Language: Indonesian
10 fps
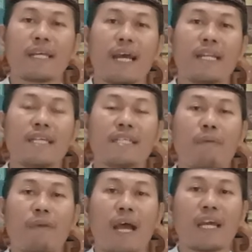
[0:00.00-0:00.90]
dengan
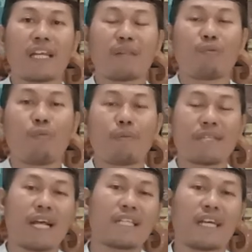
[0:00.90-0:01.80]
hijab langit bumi
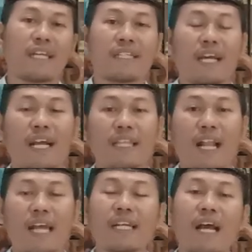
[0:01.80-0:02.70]
misalnya. Dengan
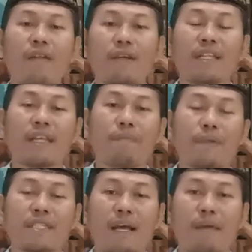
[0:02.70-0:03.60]
kata lain, kalau kita
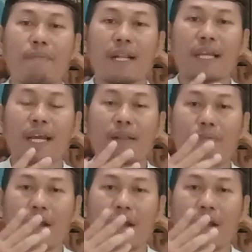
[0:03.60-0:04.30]
bisa melihat